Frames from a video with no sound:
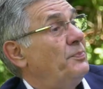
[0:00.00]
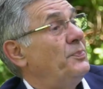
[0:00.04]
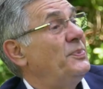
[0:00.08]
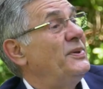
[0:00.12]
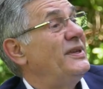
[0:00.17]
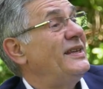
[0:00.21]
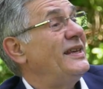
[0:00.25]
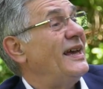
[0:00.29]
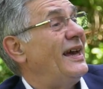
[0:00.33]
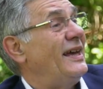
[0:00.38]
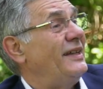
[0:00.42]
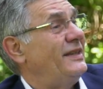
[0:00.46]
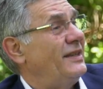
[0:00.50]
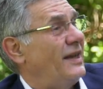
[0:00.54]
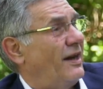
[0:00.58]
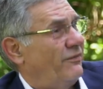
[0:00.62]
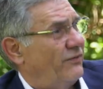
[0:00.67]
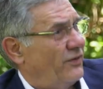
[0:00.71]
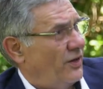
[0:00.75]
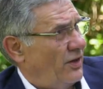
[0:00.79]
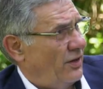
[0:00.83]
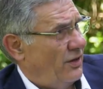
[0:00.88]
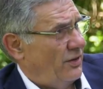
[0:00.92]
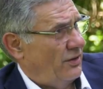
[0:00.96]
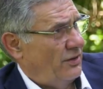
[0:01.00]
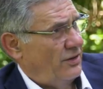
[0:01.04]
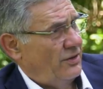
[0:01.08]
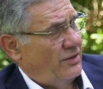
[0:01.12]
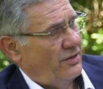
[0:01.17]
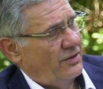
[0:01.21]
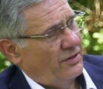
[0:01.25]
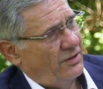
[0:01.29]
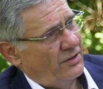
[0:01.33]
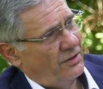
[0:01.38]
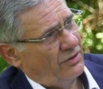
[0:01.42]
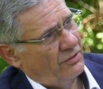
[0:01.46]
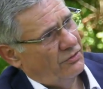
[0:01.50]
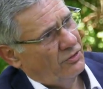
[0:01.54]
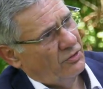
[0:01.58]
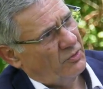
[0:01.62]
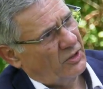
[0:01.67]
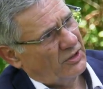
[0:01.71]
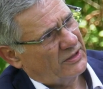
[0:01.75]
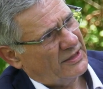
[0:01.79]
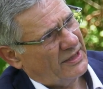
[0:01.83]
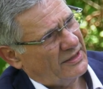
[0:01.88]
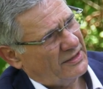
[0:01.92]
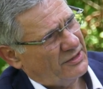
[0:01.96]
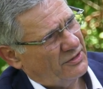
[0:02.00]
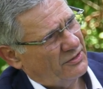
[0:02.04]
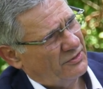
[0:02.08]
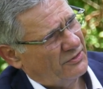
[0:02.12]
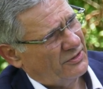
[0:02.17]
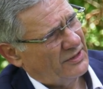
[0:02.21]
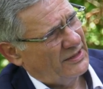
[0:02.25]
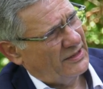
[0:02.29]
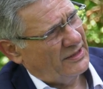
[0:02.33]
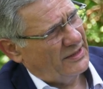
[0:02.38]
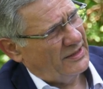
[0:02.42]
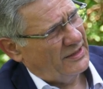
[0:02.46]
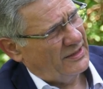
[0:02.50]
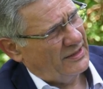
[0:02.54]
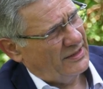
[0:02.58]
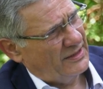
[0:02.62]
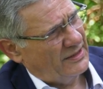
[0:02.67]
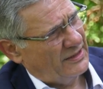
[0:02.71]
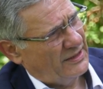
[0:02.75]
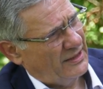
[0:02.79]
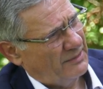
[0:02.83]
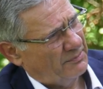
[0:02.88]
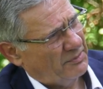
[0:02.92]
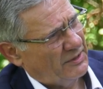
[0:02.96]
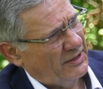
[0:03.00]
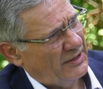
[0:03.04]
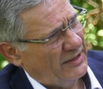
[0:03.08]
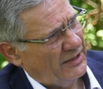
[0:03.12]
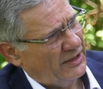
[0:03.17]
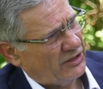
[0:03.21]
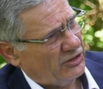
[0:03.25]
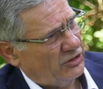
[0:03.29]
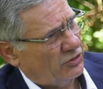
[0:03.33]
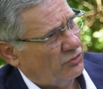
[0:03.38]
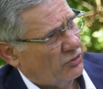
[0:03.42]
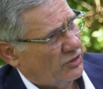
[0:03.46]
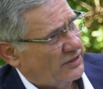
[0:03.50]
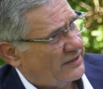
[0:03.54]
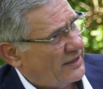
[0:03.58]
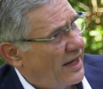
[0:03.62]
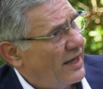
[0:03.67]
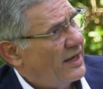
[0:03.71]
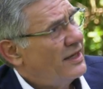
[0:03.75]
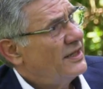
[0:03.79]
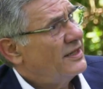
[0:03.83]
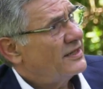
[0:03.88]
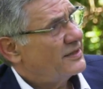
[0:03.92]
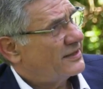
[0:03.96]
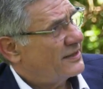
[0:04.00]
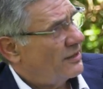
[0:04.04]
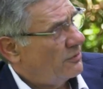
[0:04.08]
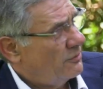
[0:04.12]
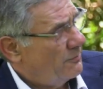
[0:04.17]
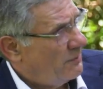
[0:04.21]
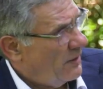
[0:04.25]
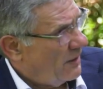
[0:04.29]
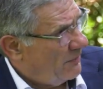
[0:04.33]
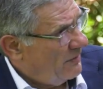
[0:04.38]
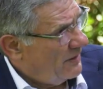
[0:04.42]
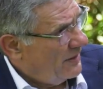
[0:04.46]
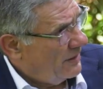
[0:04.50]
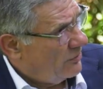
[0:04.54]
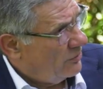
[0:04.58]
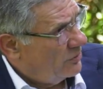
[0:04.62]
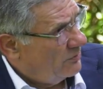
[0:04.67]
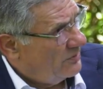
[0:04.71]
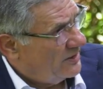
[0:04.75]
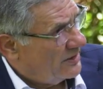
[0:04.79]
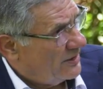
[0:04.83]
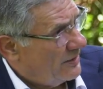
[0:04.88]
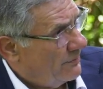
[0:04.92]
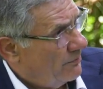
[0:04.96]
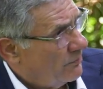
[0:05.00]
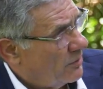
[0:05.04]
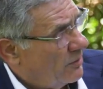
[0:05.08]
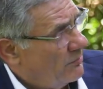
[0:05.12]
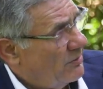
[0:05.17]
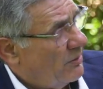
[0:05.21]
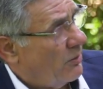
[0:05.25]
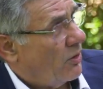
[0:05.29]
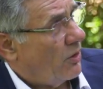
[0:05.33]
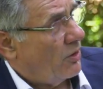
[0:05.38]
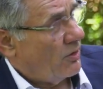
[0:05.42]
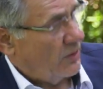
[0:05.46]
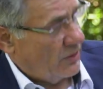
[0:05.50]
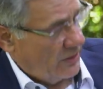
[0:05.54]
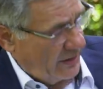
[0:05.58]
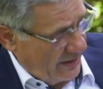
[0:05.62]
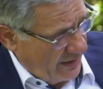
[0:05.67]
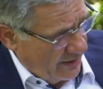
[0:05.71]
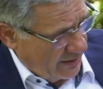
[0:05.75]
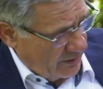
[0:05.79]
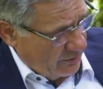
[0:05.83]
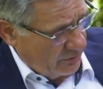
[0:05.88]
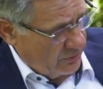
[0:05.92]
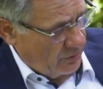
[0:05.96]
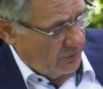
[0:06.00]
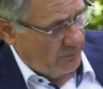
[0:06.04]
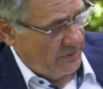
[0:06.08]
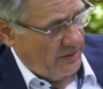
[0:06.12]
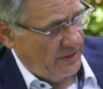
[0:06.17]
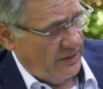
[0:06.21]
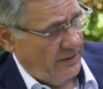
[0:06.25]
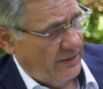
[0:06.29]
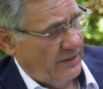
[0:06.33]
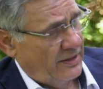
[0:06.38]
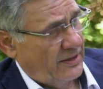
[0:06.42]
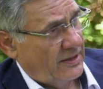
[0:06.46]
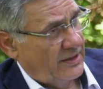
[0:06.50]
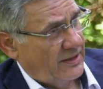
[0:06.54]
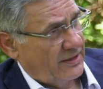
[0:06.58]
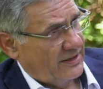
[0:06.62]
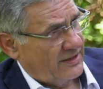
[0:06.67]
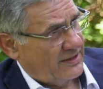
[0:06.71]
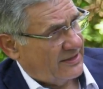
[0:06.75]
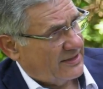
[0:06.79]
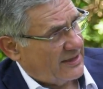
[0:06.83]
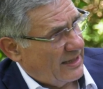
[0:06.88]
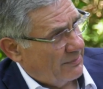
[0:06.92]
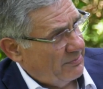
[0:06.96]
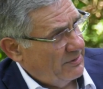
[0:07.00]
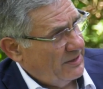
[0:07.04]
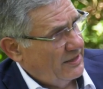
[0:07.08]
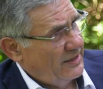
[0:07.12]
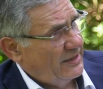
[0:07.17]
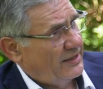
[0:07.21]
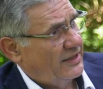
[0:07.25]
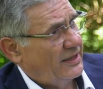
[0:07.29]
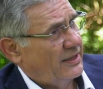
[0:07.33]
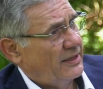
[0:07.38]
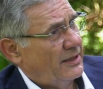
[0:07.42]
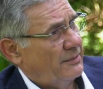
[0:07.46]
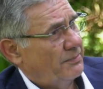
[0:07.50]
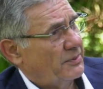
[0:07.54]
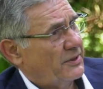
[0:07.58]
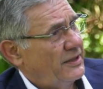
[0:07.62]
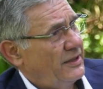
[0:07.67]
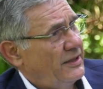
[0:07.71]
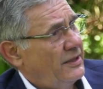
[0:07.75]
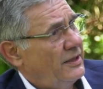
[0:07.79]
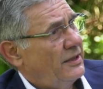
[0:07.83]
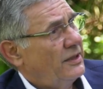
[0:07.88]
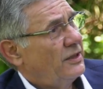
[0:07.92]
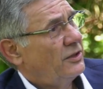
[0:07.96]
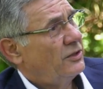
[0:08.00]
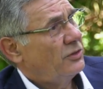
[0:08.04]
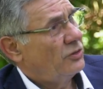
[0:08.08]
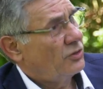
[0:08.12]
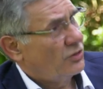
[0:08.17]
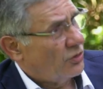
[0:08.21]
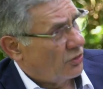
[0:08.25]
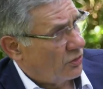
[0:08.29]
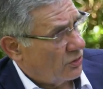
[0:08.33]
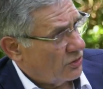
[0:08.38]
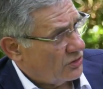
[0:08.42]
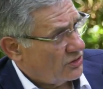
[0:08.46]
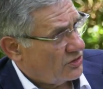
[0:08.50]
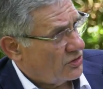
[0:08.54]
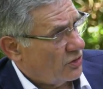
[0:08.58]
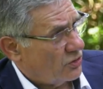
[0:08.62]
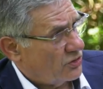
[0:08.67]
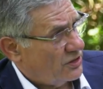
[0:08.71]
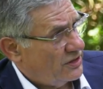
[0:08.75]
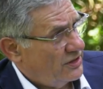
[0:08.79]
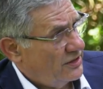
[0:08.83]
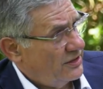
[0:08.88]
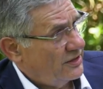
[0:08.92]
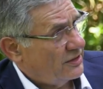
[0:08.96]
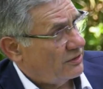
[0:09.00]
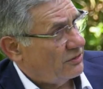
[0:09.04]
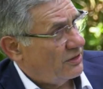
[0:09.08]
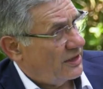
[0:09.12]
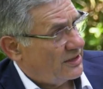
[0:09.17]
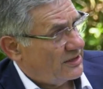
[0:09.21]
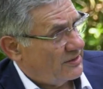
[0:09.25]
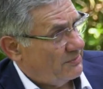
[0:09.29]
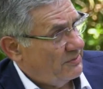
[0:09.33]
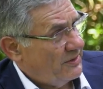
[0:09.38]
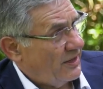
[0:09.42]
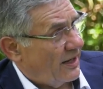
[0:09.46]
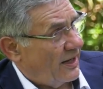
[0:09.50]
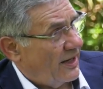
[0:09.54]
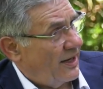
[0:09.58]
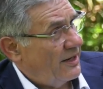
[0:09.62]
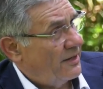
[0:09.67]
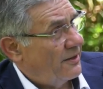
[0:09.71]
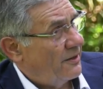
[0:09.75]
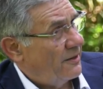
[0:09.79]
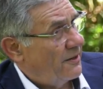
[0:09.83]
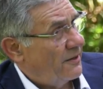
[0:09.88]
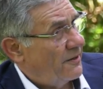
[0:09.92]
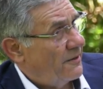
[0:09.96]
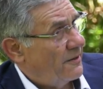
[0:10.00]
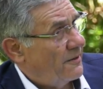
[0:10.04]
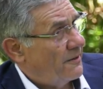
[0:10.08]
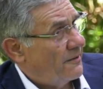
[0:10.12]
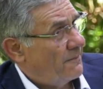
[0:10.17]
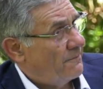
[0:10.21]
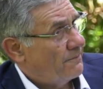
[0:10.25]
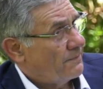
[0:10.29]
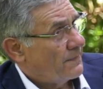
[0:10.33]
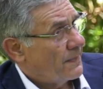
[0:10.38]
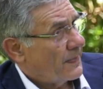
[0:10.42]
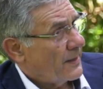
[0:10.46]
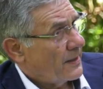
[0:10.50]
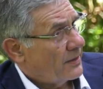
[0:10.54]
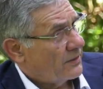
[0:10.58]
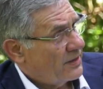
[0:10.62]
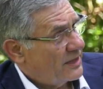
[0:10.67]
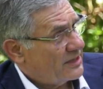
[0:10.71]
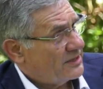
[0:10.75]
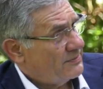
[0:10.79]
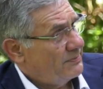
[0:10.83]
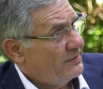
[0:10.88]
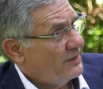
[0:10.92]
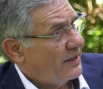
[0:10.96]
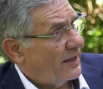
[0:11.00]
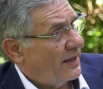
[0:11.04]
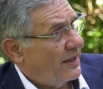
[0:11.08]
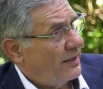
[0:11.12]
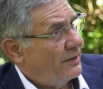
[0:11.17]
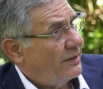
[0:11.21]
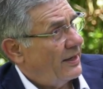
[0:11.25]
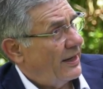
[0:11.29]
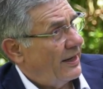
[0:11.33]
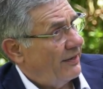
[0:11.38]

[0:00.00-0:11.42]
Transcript: bien avant euh, l'augmentation des, prix de l'énergie. Donc ça, ça nous permet d'économiser. Premièrement, économie, stabilité des prix, donc sortir de la spirale, euh, de la spirale